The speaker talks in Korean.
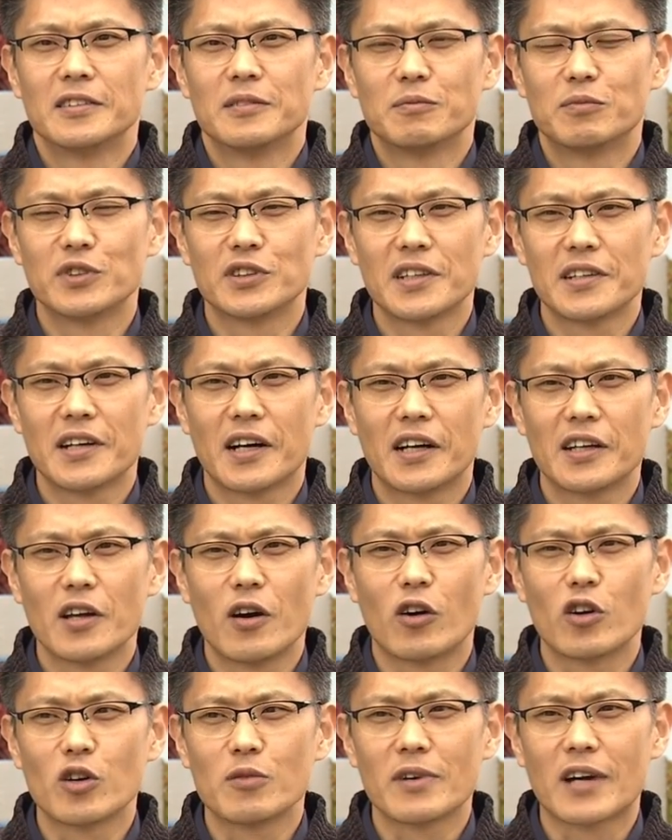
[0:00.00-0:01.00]
부채 상환의
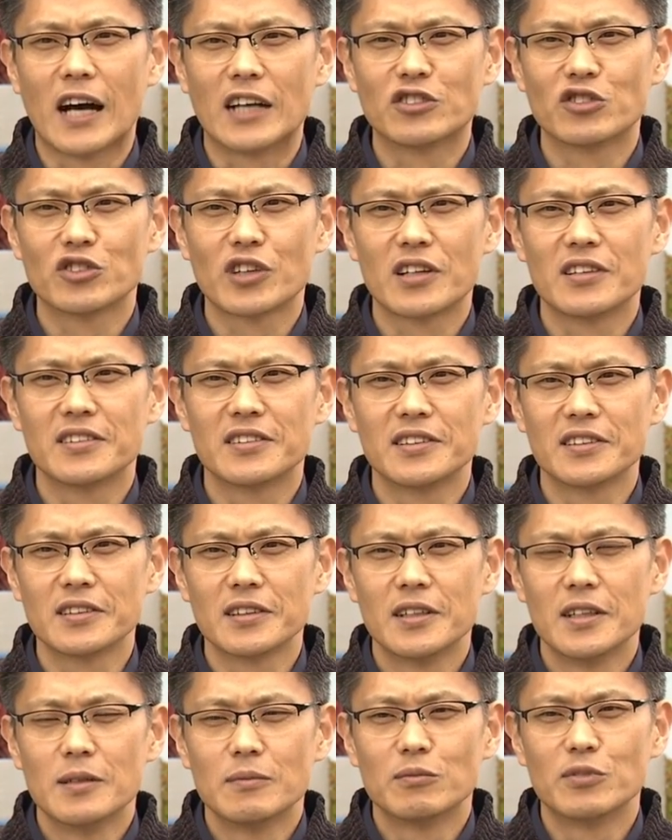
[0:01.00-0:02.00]
어려움이 가중되는 등
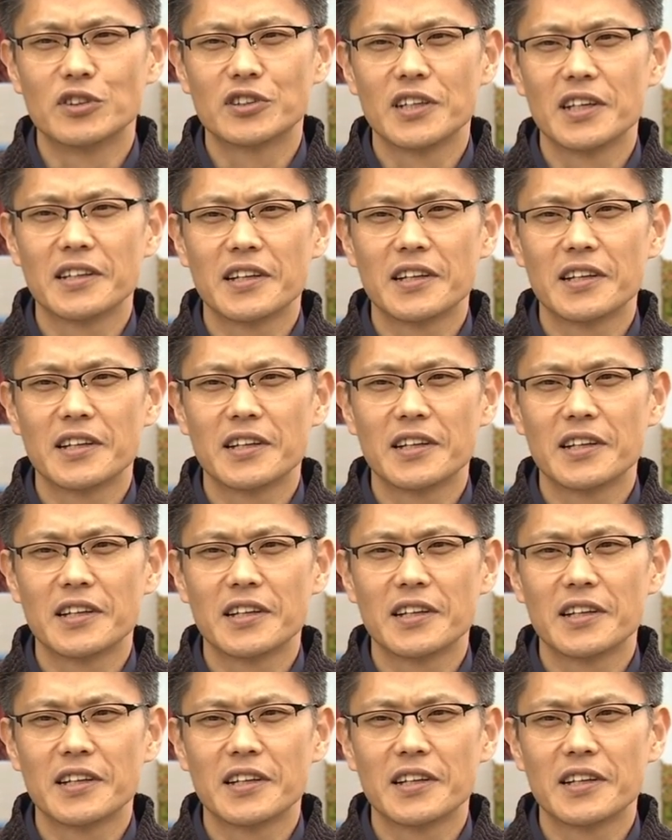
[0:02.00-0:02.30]
부채에